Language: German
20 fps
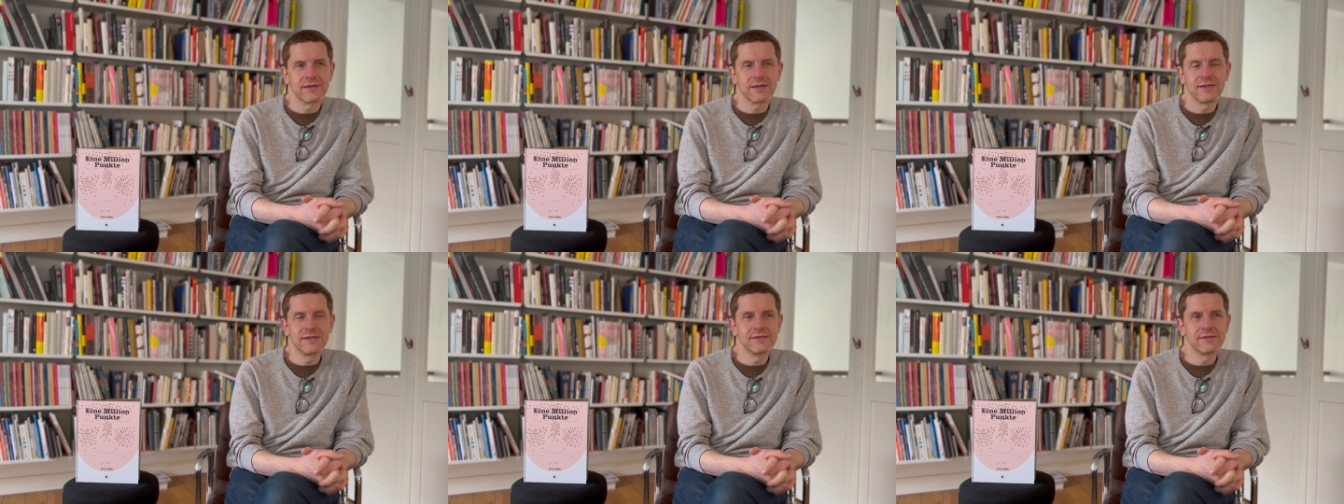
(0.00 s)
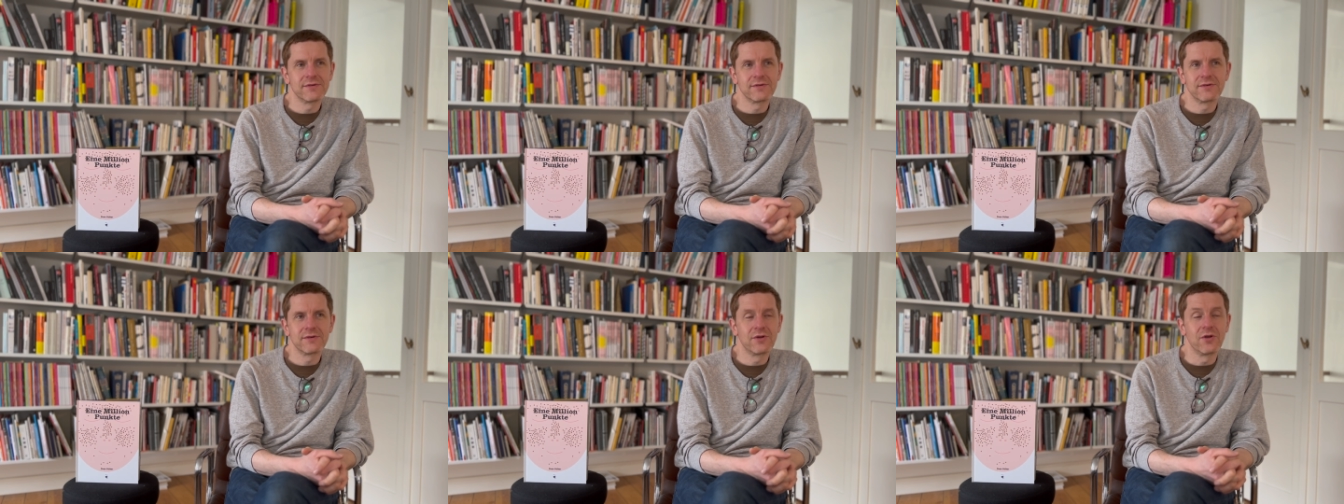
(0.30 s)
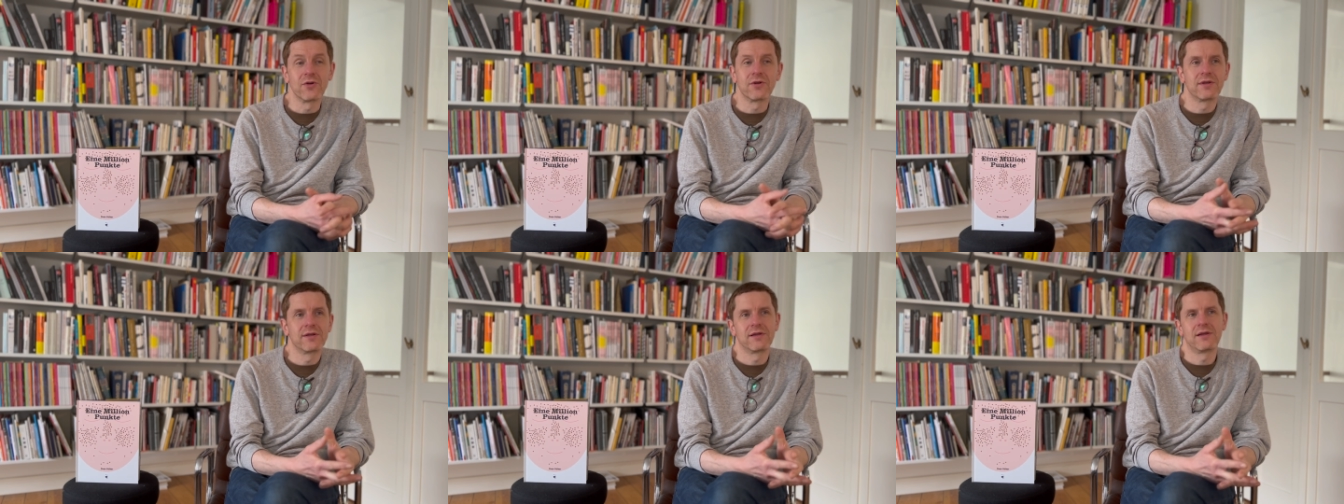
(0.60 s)

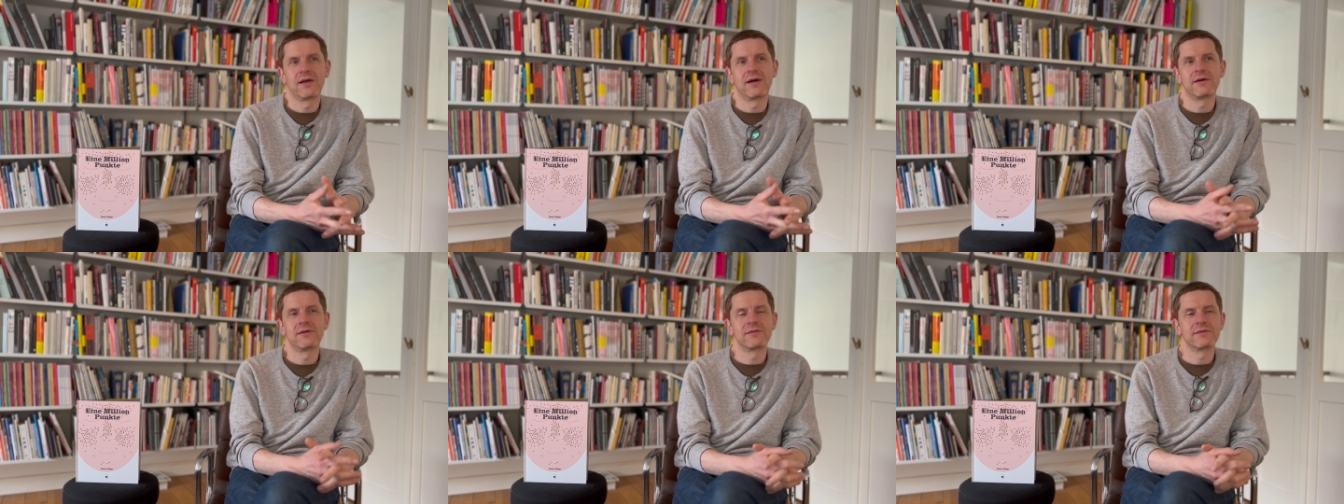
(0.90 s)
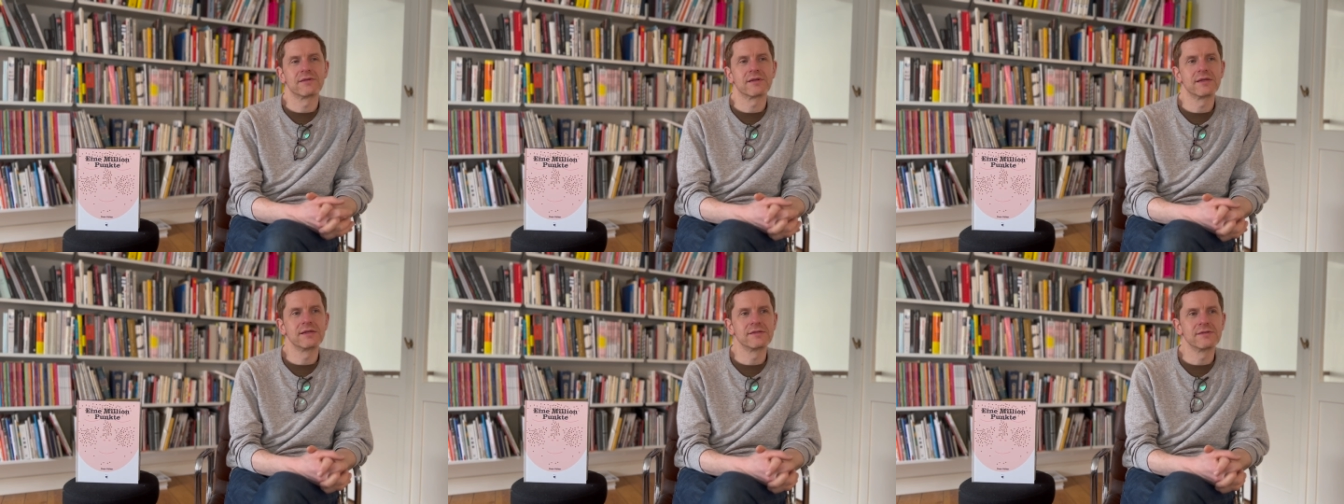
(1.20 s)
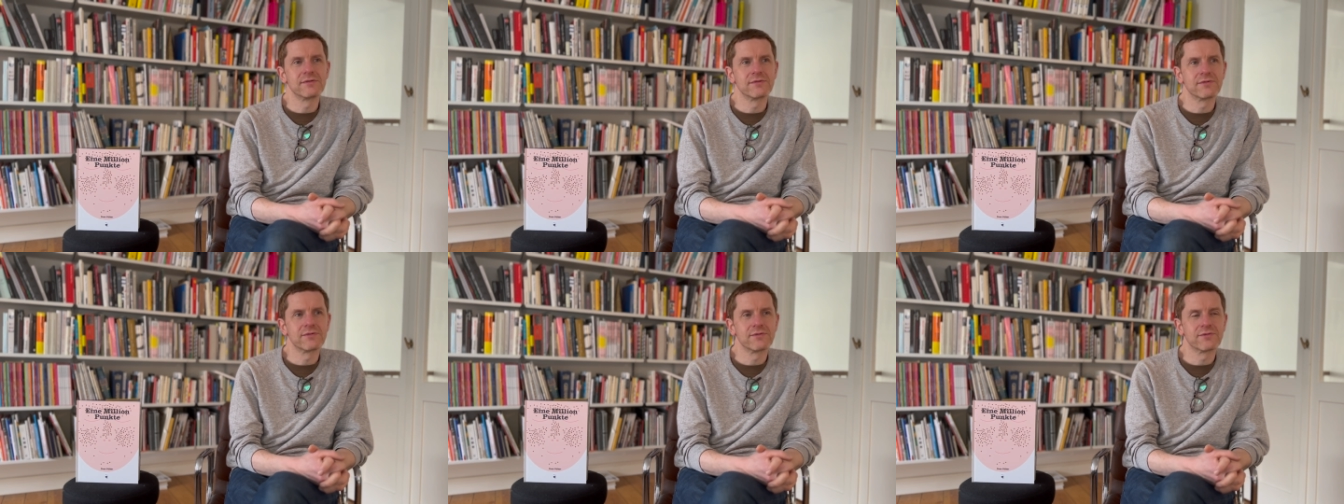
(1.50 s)
Riesenglück, ja, eine
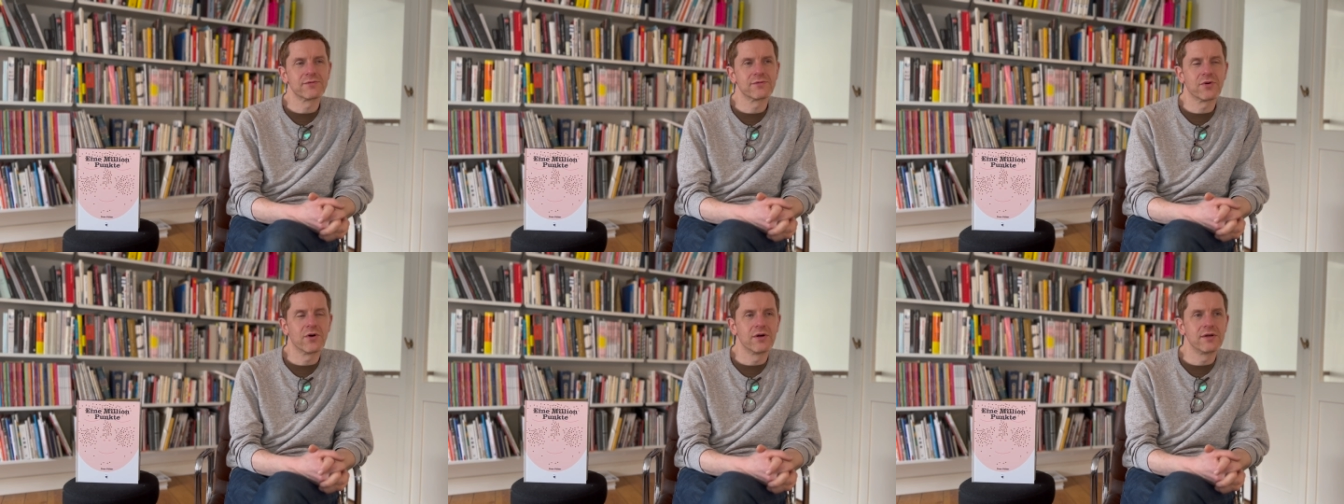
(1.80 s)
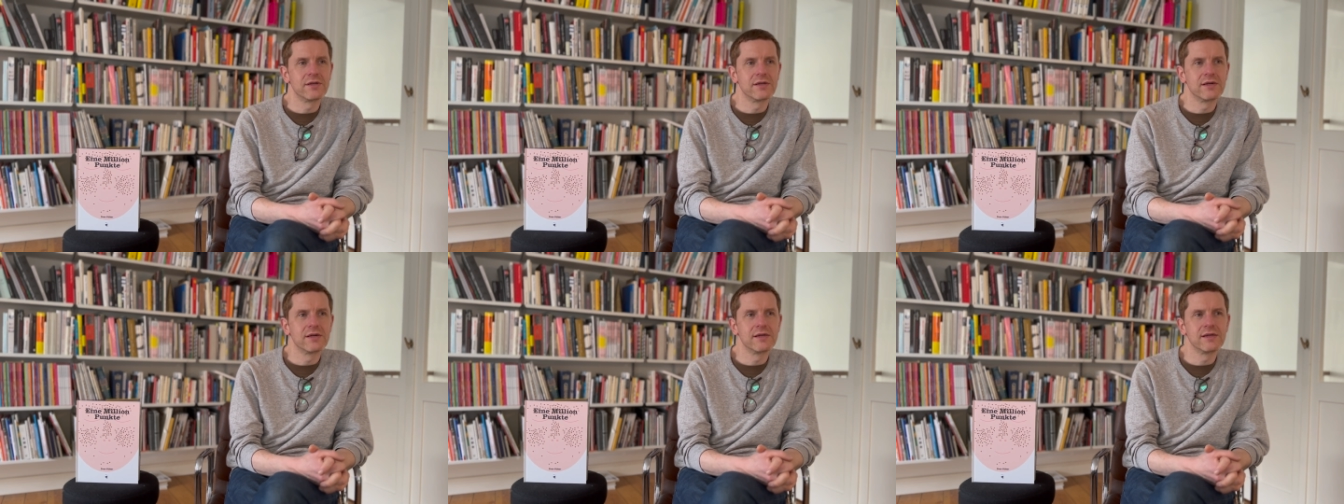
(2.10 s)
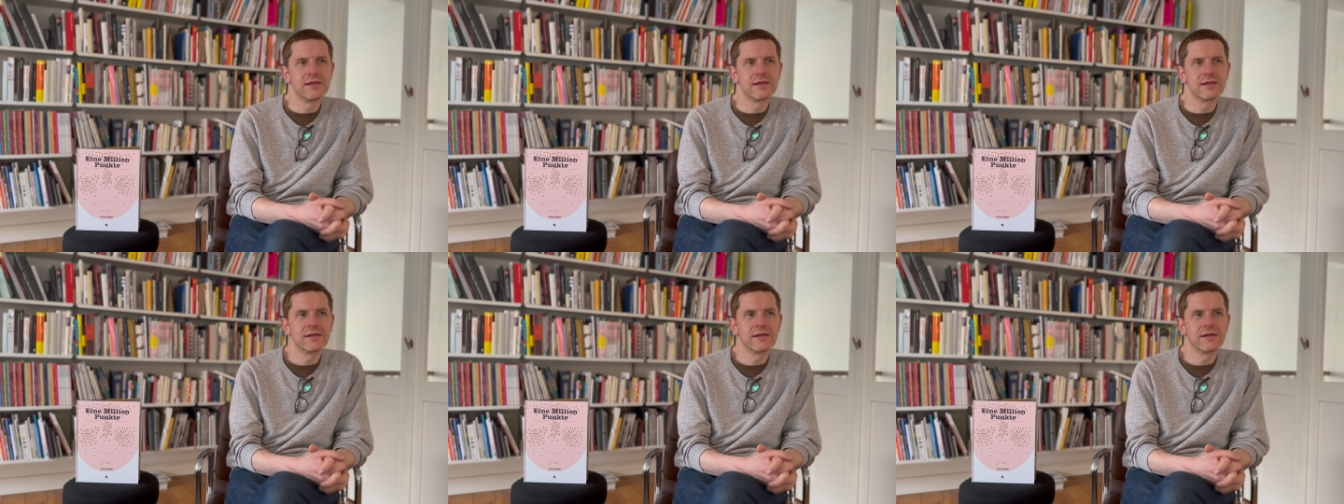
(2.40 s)
Riesenfreude.
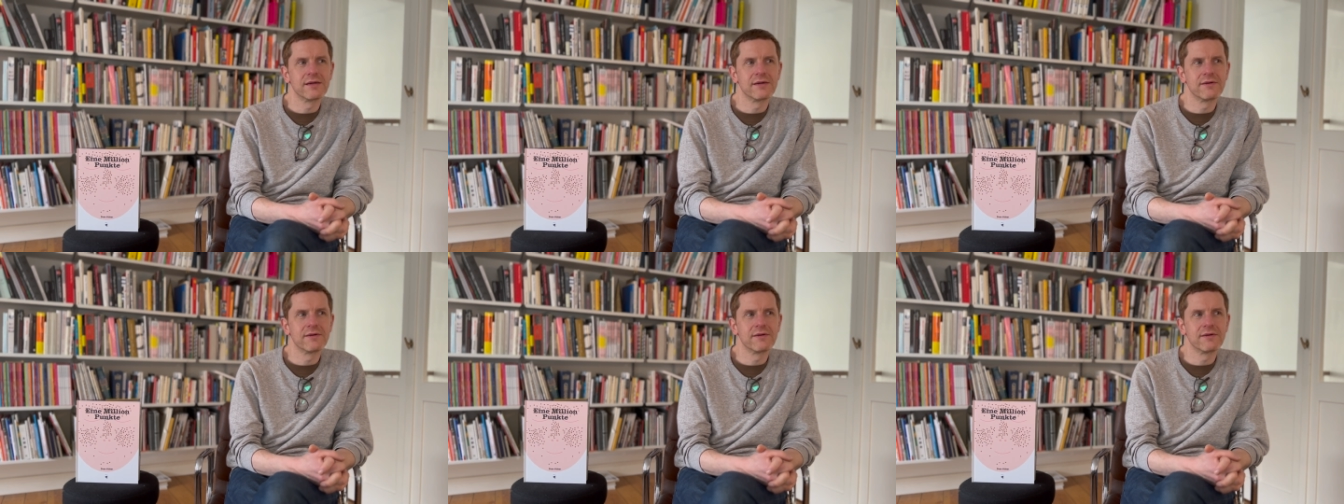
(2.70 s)
Ich